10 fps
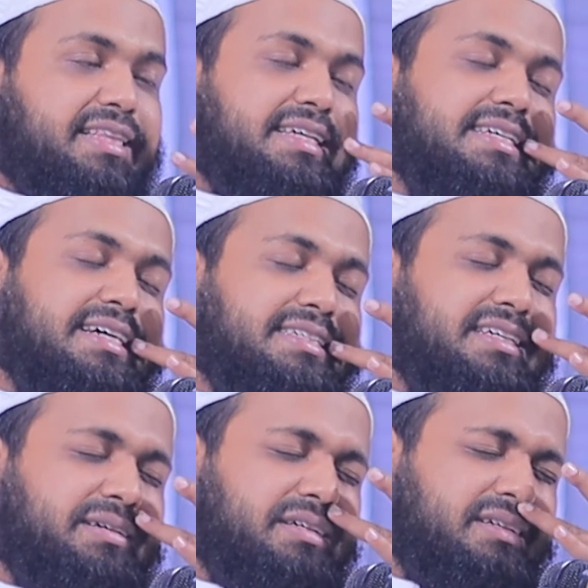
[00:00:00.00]
হাদিসে
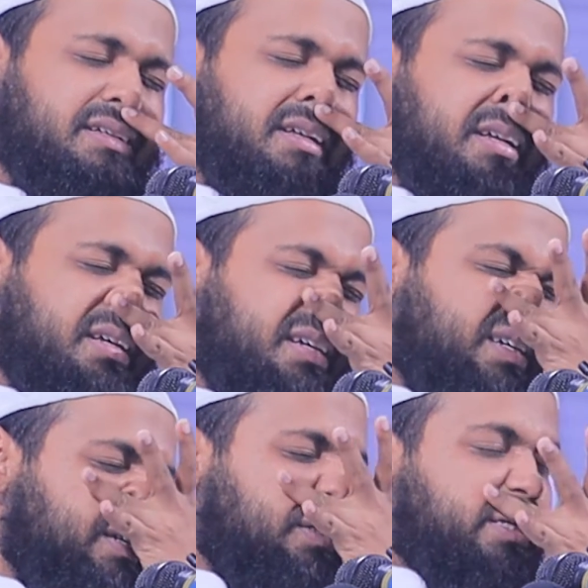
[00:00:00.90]
আছে
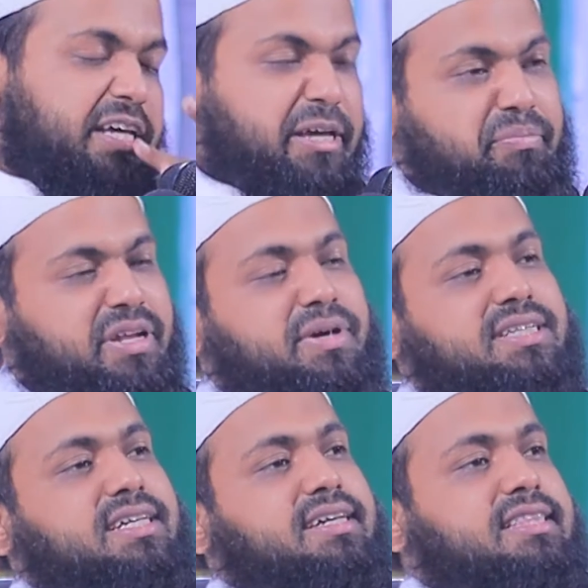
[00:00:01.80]
ইবনে
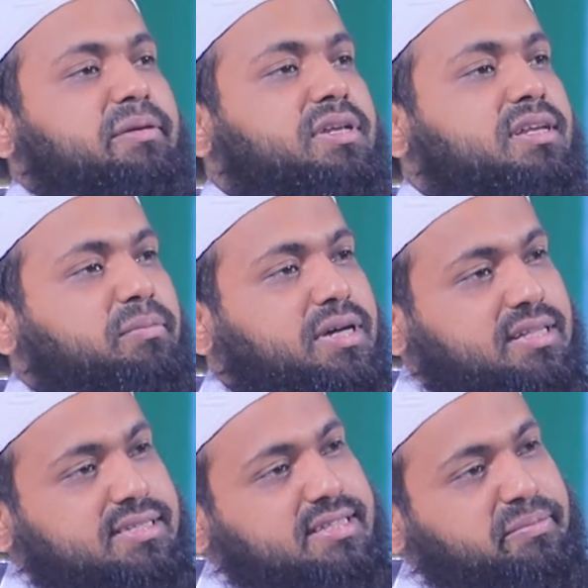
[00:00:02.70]
মাজা কিতাবের নাম
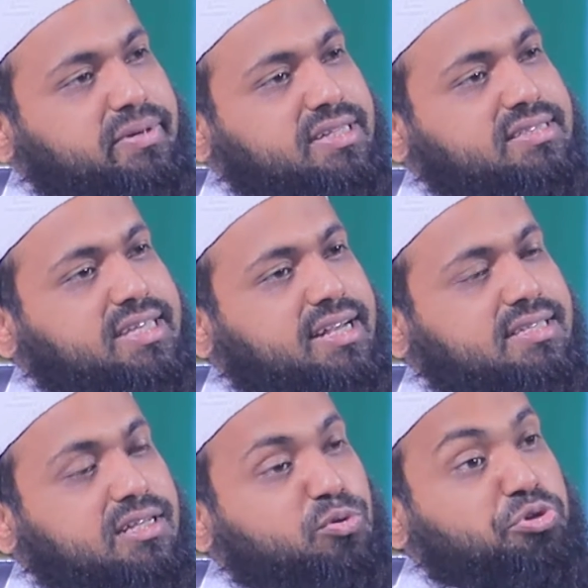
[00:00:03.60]
হাদিস নাম্বার চার
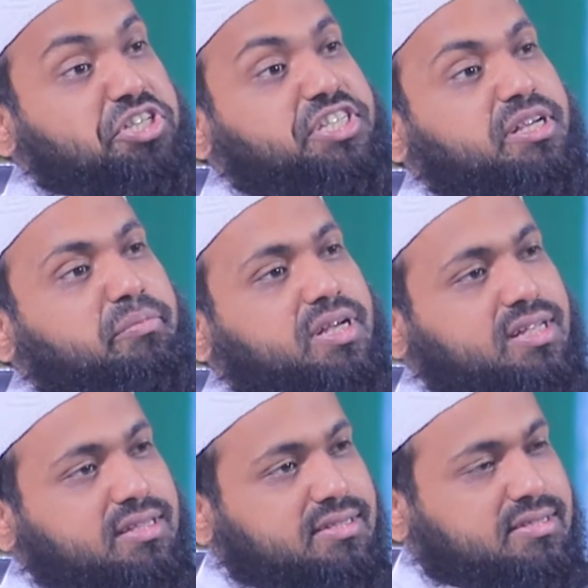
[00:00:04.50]
হাজার উনিশ নাম্বার
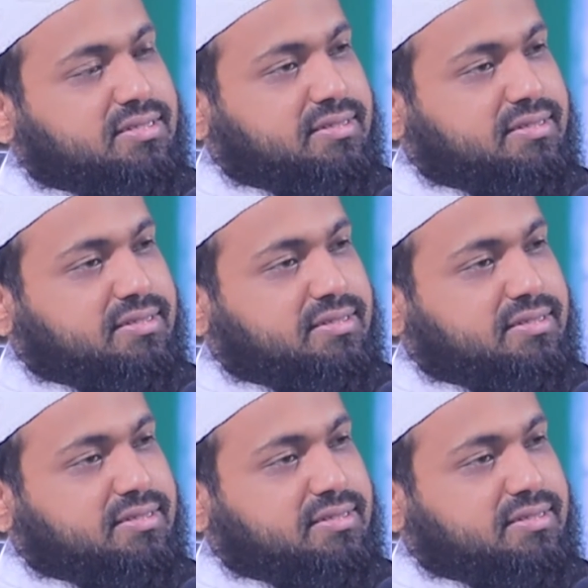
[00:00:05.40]
হাদিস